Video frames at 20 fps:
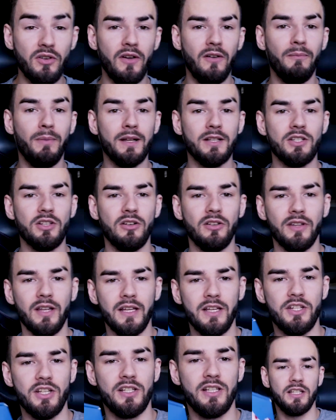dziękuję bardzo za
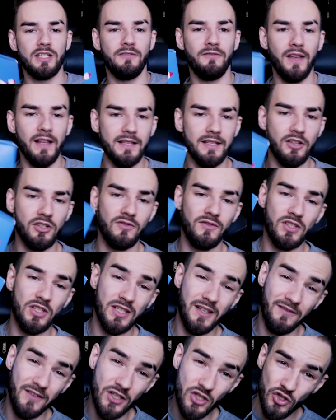oglądanie. Jeżeli chcecie więcej,
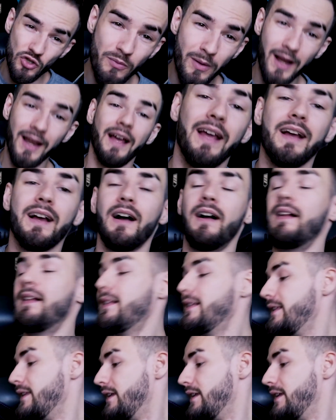oczywiście stawcie suba, lajka